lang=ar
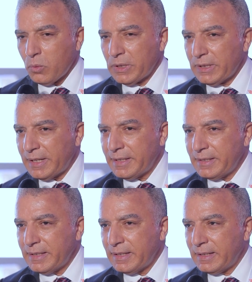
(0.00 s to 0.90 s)

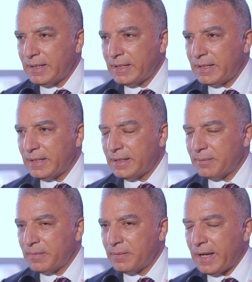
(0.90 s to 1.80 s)
والله
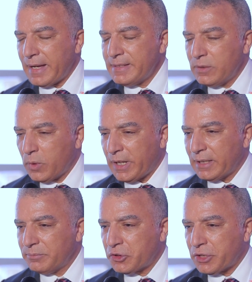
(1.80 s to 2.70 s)
اللي اي
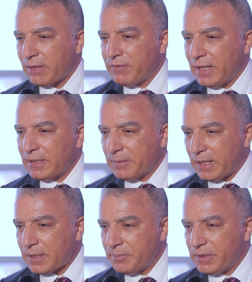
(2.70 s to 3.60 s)
واحد بيشتغل في العالم
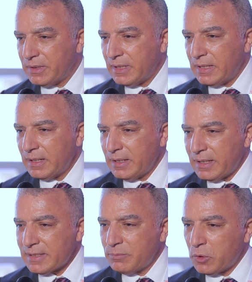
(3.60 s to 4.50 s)
العربي
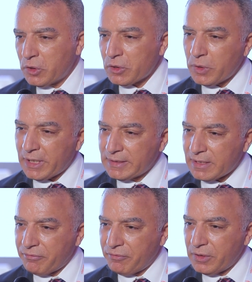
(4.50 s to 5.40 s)
لازم يقر
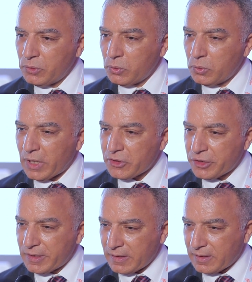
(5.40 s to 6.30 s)
ويعترف انه
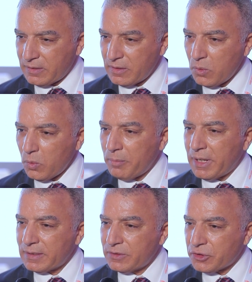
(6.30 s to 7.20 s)
الشارقه
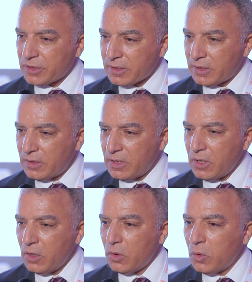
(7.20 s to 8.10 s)
ومعرض الشارقه
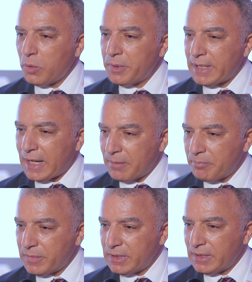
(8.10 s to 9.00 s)
هو من
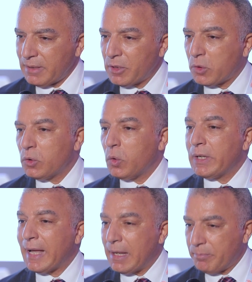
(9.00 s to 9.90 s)
اهم ان لم يكن هو
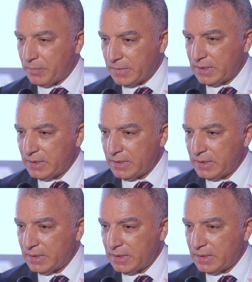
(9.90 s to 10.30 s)
الاهم